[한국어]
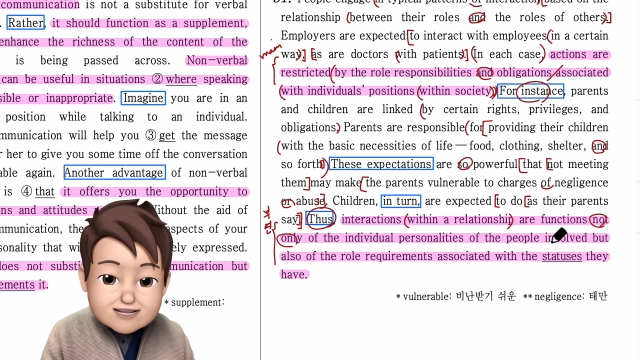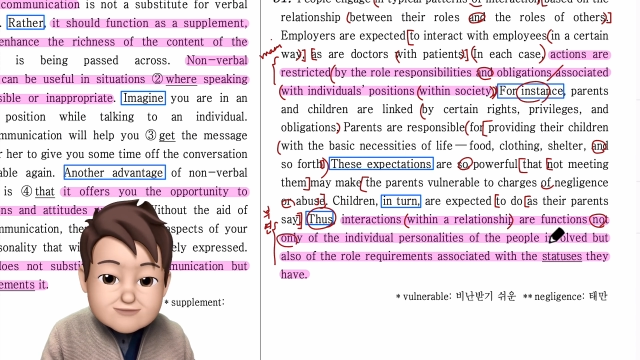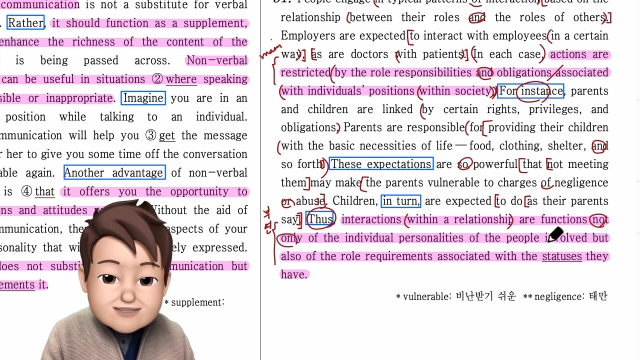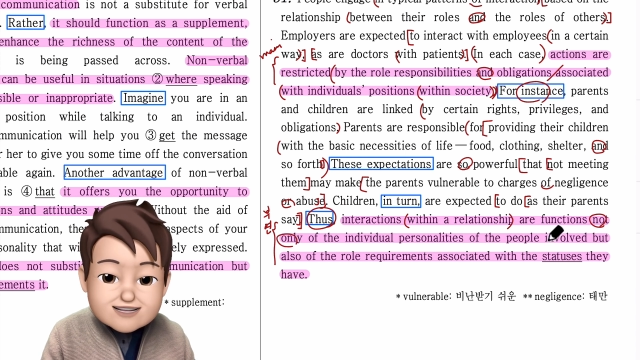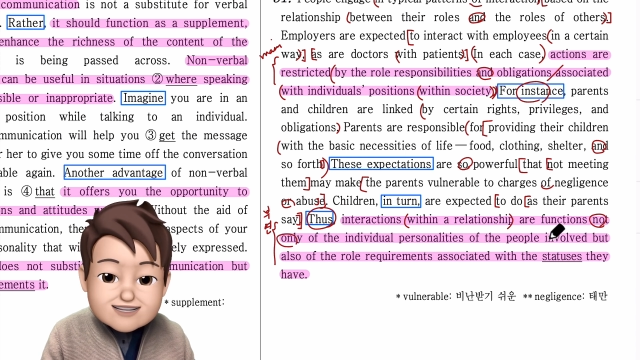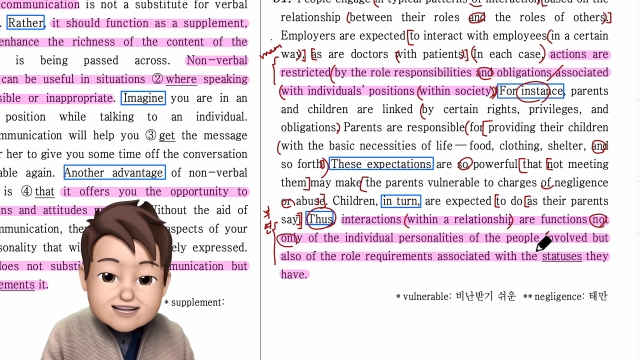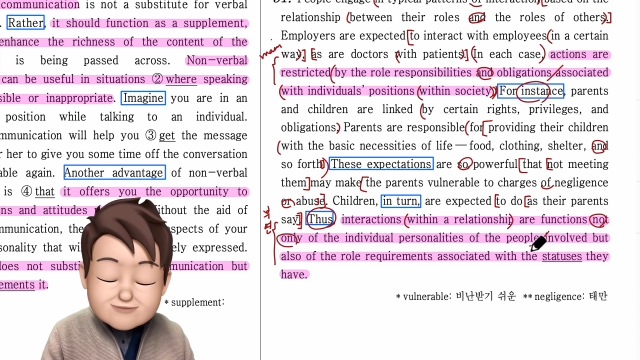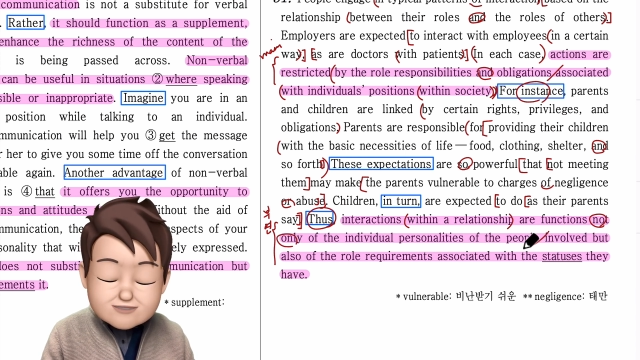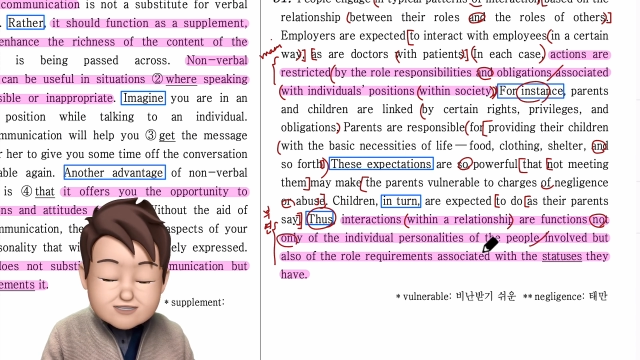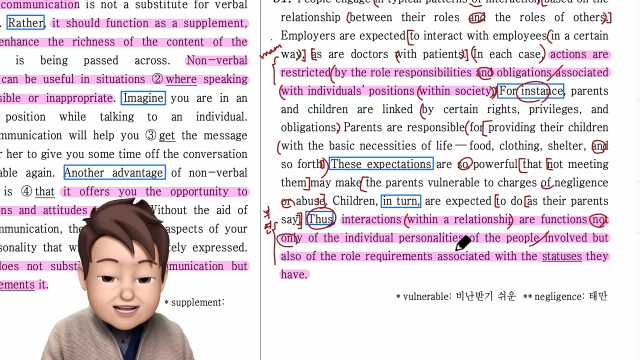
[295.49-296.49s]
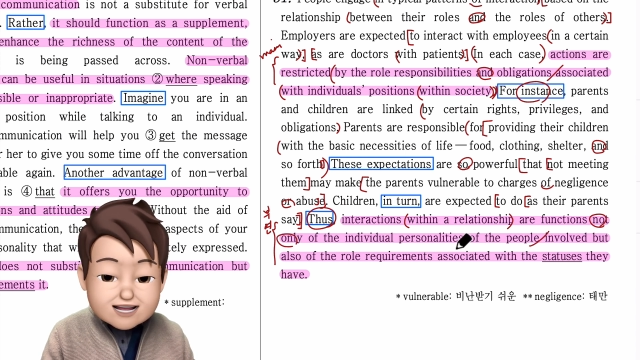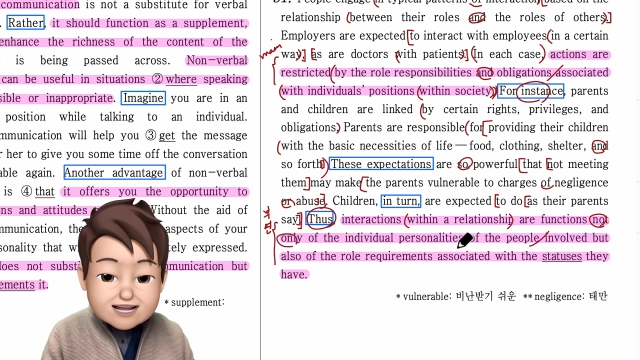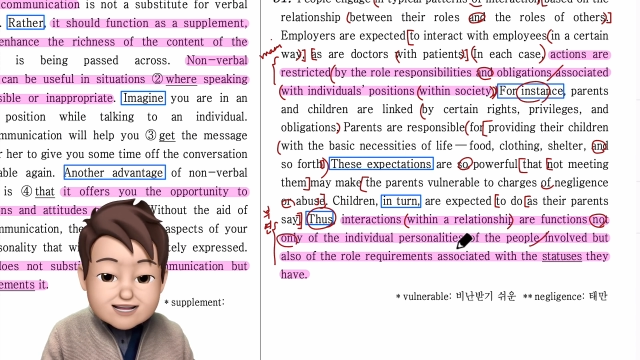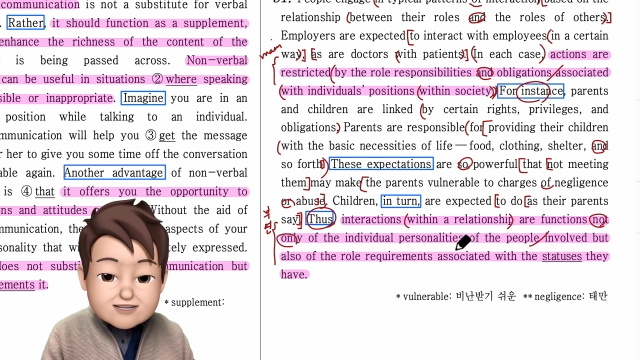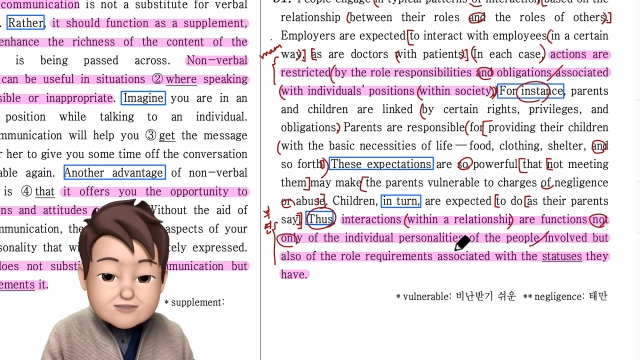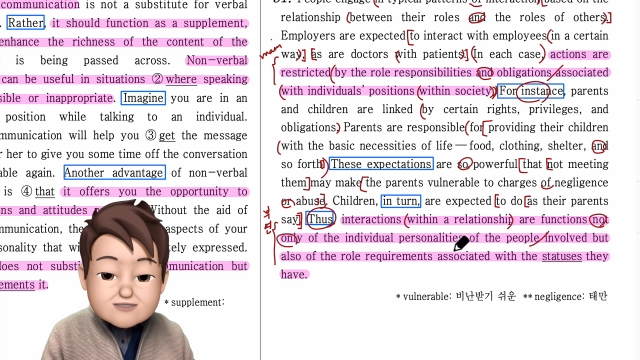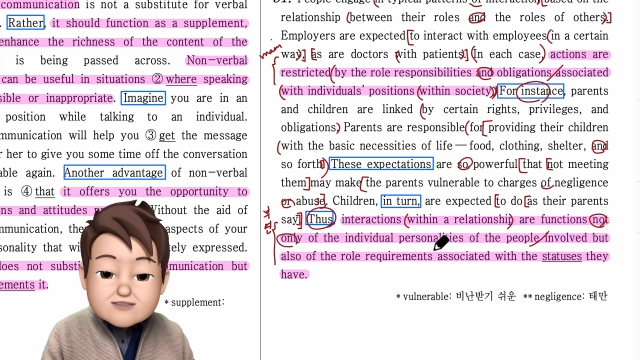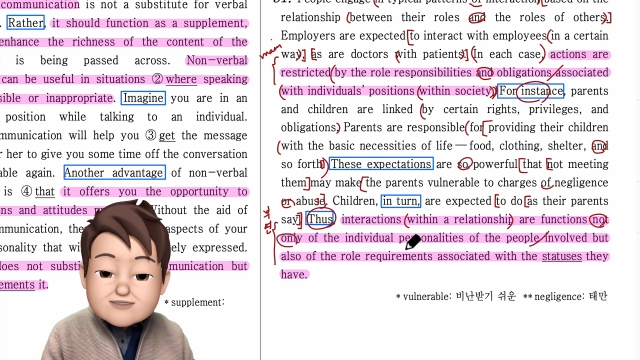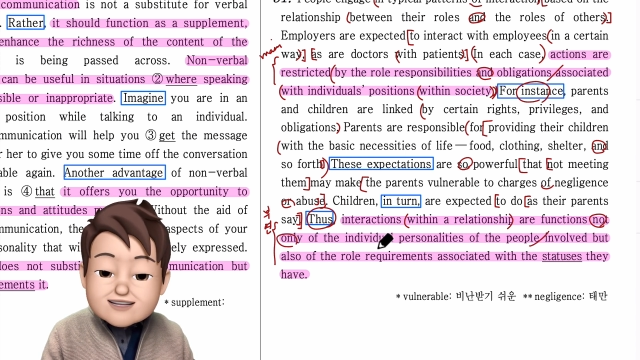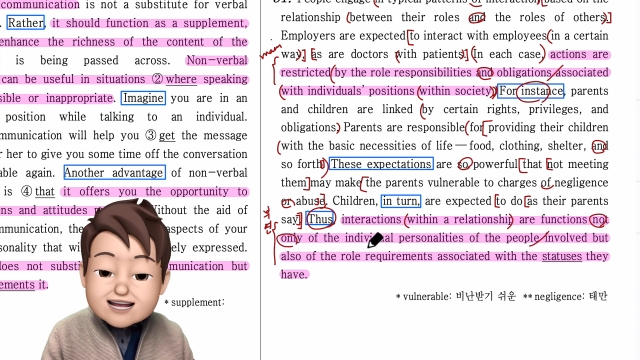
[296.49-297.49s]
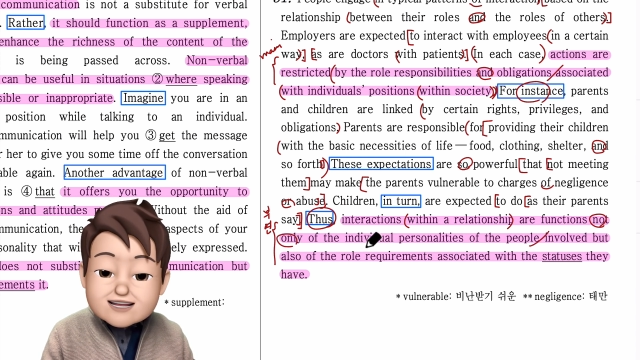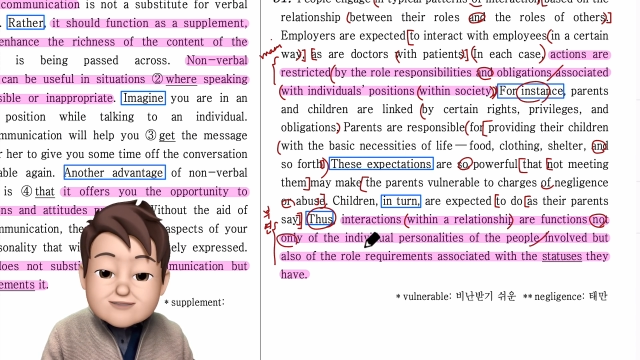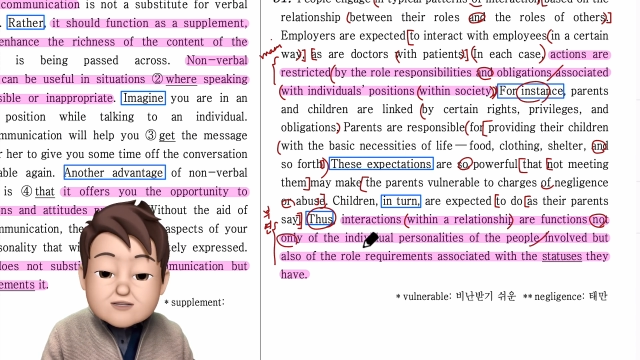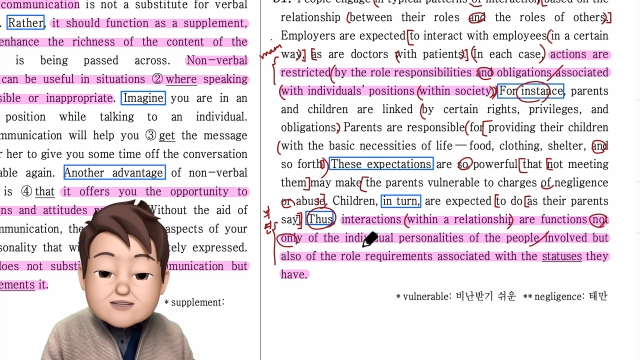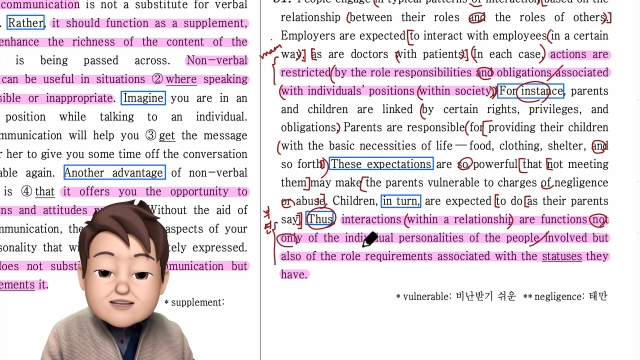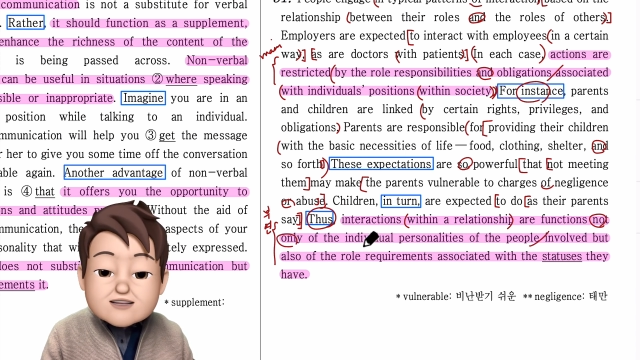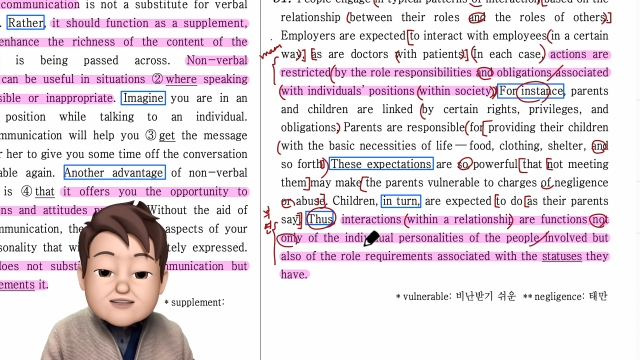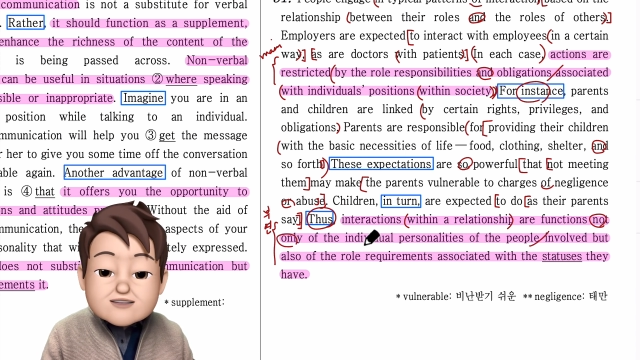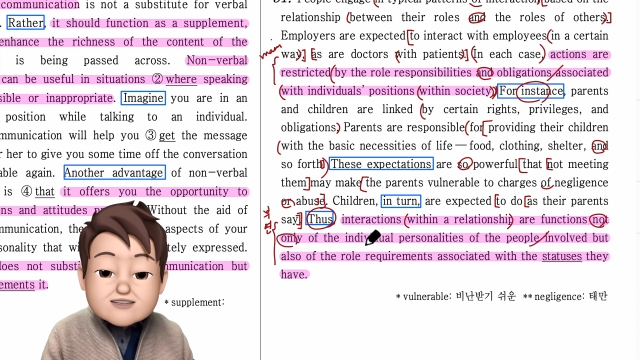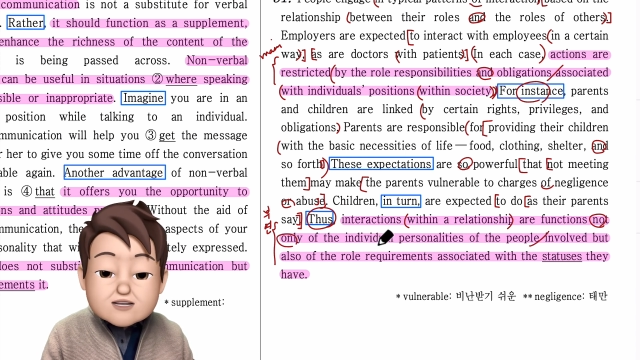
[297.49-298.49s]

관련된 사람들의 어떤 개별